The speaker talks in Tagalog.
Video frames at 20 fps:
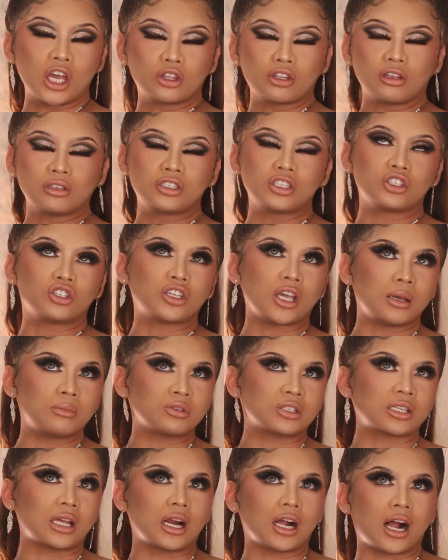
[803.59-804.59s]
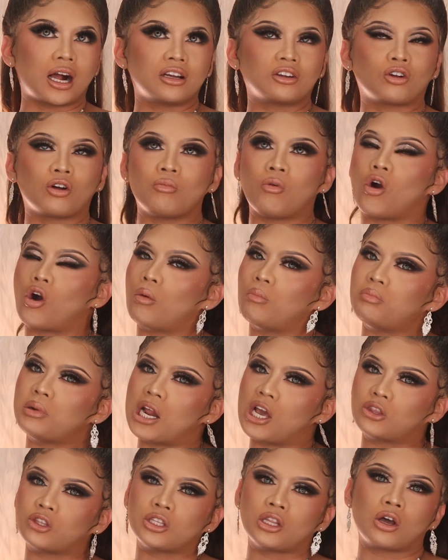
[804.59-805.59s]
At, eh, at si James talaga ang
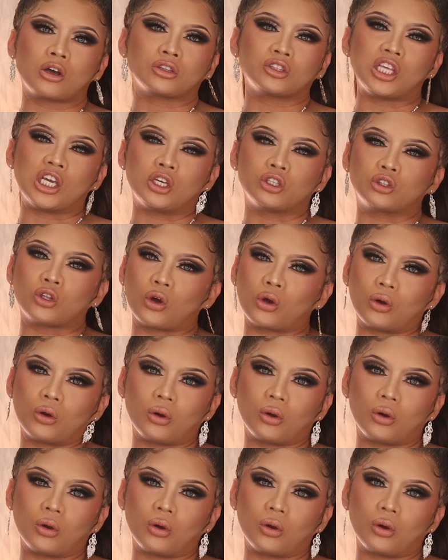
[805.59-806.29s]
kumukompleto ng TikTok